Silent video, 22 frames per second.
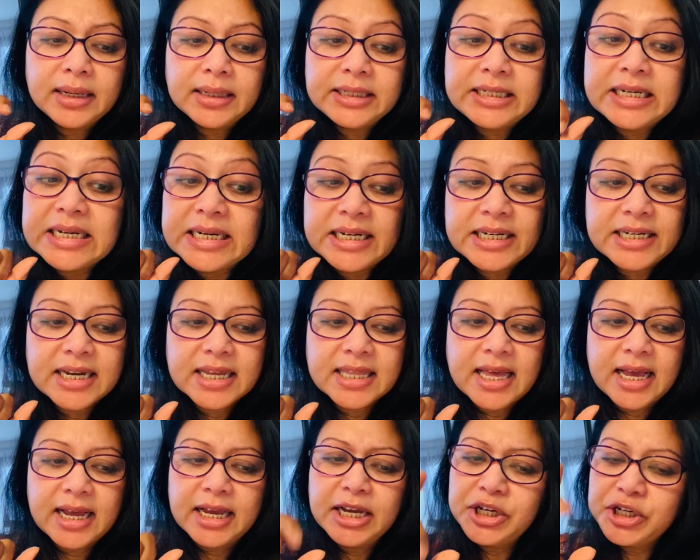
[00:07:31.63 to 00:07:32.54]
ডিগ্রিটা
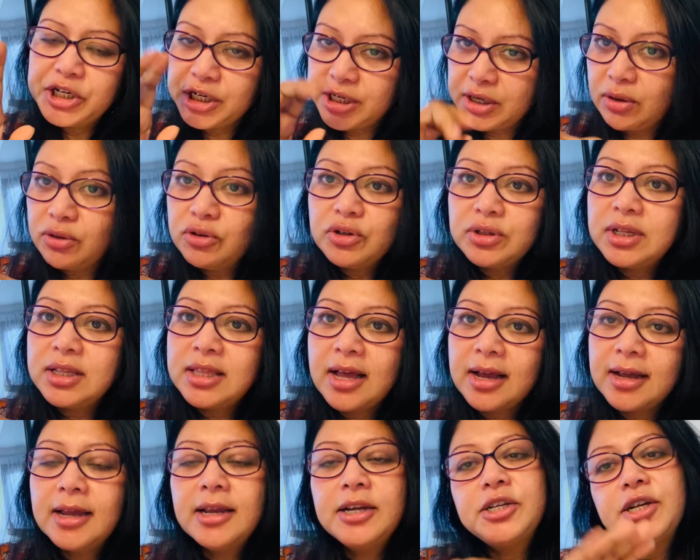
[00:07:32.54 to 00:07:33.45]
থাকে সেটাও যদি
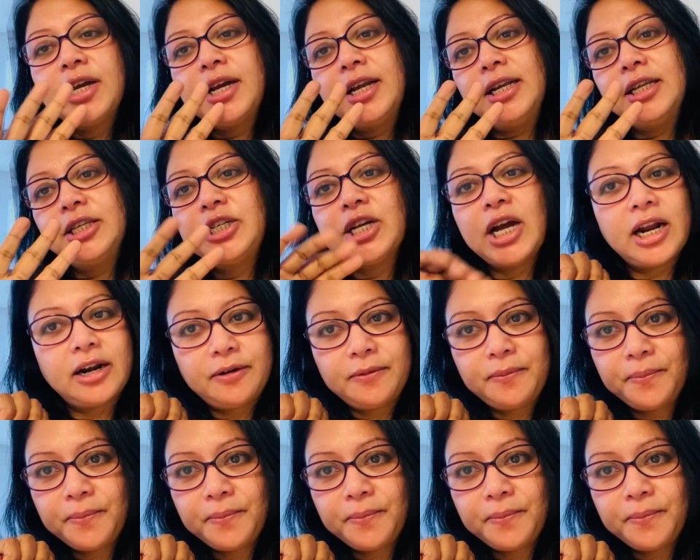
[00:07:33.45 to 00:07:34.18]
থাকে সেখানে চার